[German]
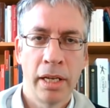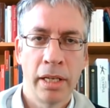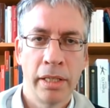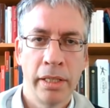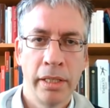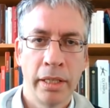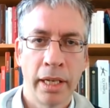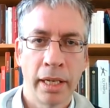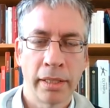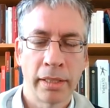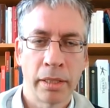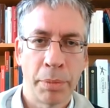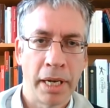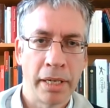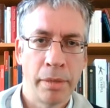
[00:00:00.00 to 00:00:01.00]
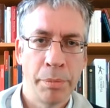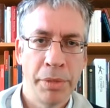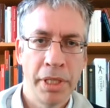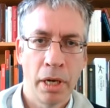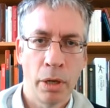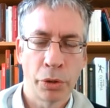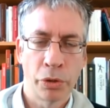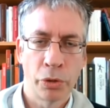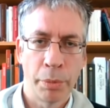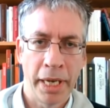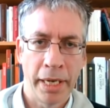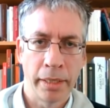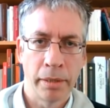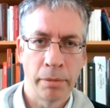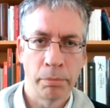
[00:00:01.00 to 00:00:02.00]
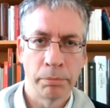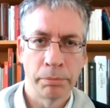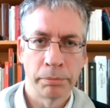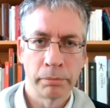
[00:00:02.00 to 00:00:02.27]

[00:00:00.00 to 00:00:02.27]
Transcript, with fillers: äh, die ganze Pandemie auch zu beenden.